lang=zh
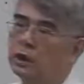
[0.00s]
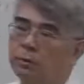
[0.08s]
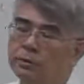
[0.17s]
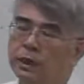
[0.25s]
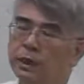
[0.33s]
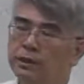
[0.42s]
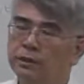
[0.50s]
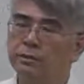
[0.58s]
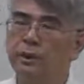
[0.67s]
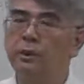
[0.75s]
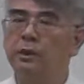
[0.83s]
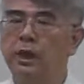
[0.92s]
现在我们谈的
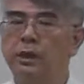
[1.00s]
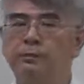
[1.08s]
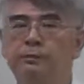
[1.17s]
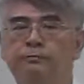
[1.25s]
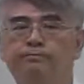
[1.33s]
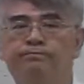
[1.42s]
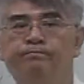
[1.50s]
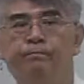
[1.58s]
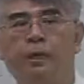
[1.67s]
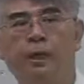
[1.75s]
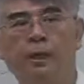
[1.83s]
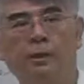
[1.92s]
是 m i n i t y p
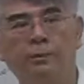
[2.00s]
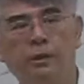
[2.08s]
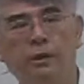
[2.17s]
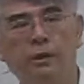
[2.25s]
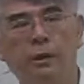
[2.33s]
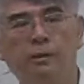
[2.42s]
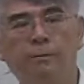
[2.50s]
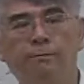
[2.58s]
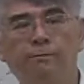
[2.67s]
e 啊 m i n i t y p